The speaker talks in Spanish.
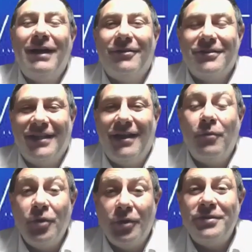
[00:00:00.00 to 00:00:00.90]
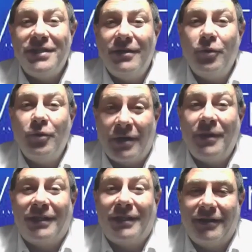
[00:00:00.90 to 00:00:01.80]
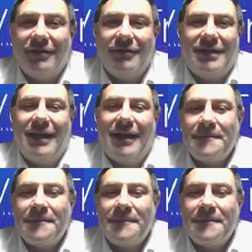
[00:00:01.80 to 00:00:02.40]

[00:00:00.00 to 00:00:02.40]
bancos en el mundo usan nuestra tecnología.